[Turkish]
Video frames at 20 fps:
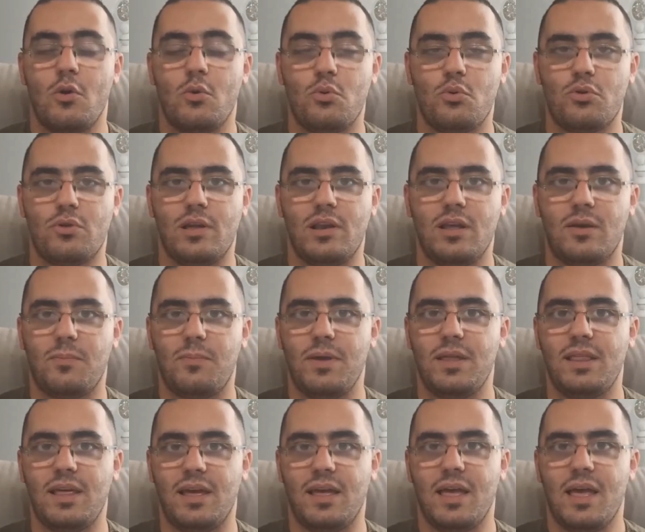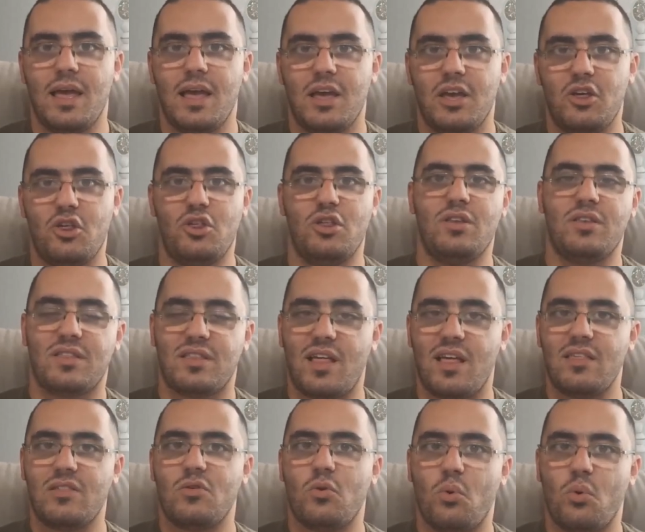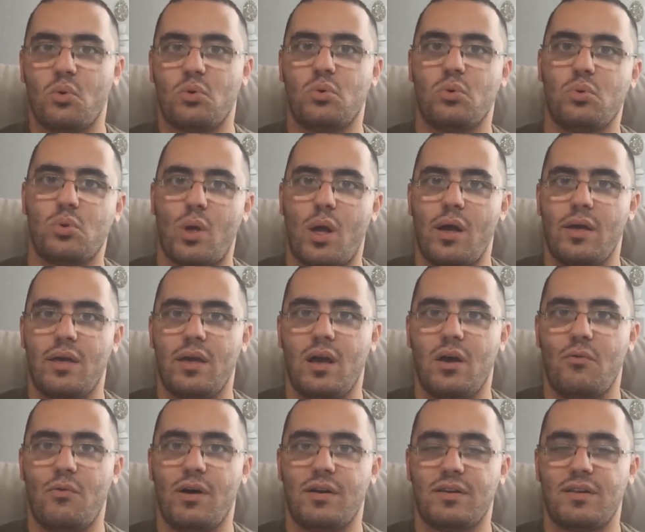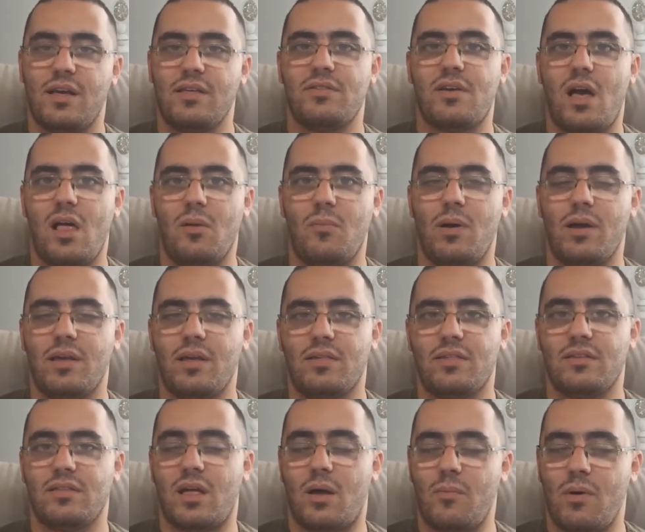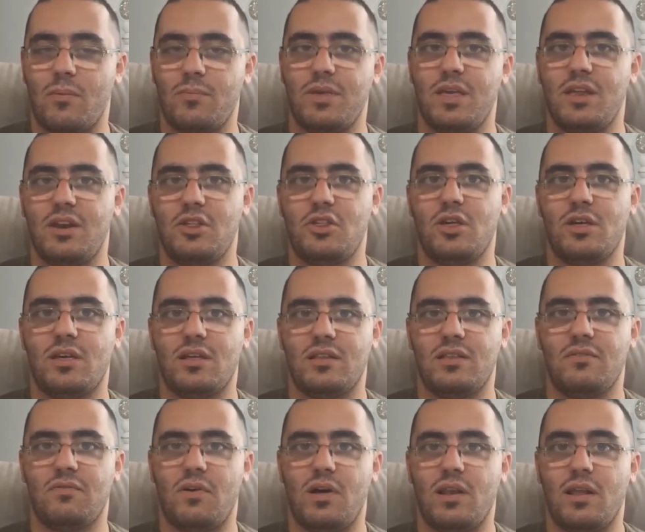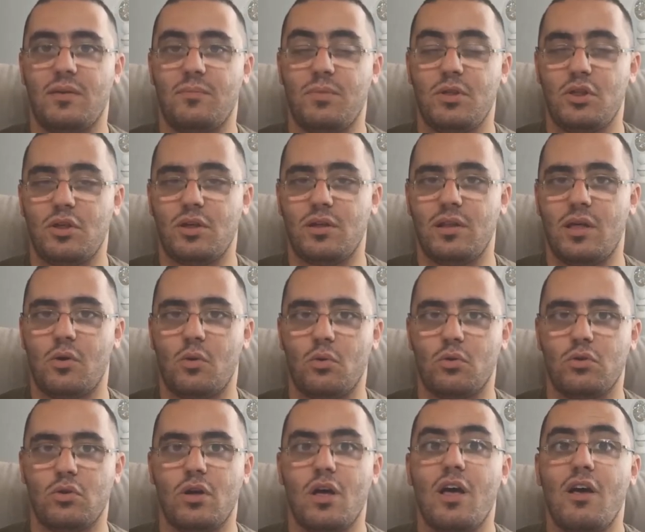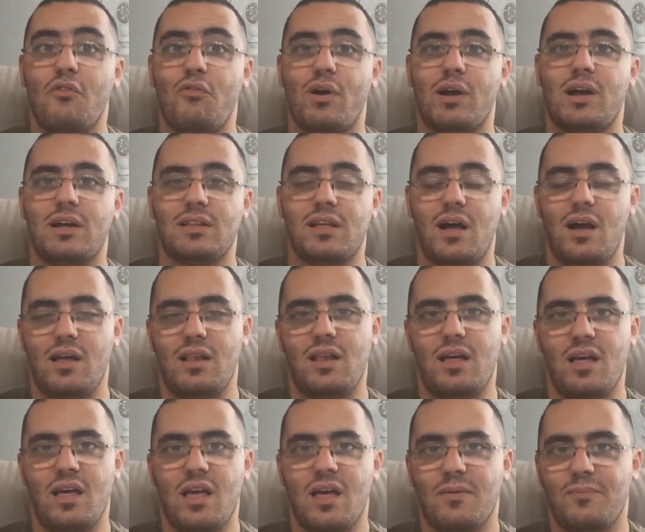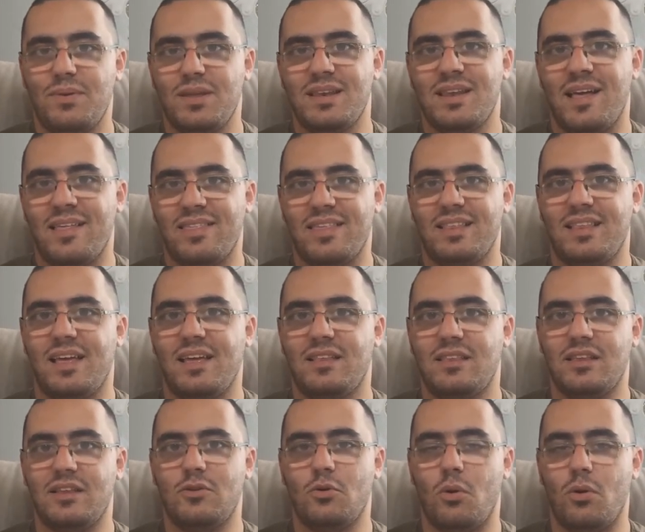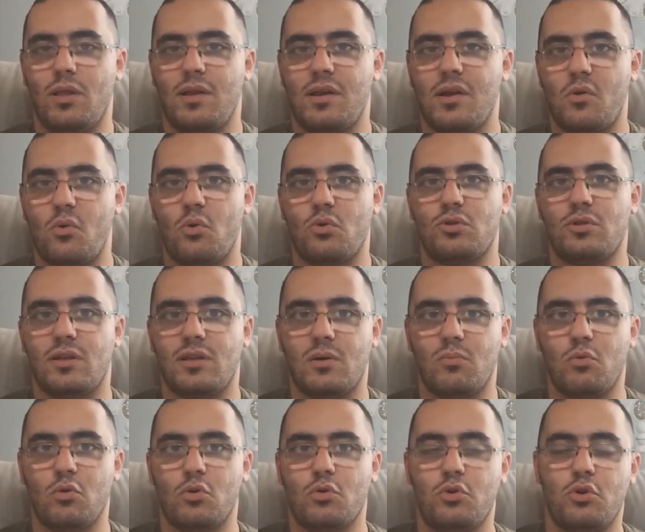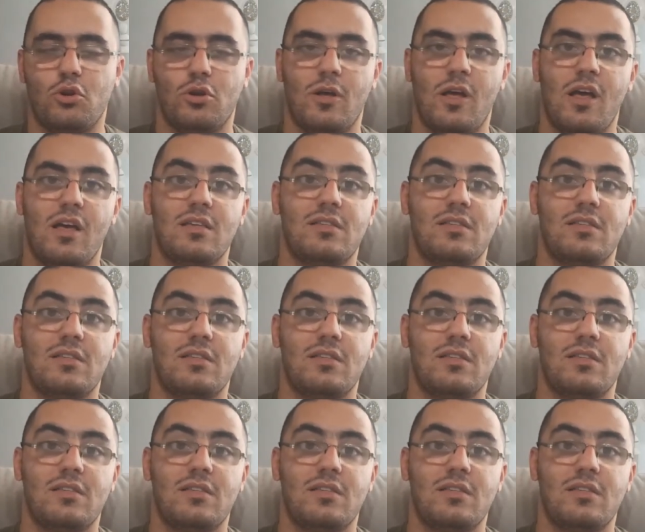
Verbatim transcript: Üstelik bir de işin Nazi ordusu ayağı var. Nazi Almanyası tamam geri çekildi falan bir şeyler oldu fakat hala bir Nazi tehdidi olarak ortada bulunuyor.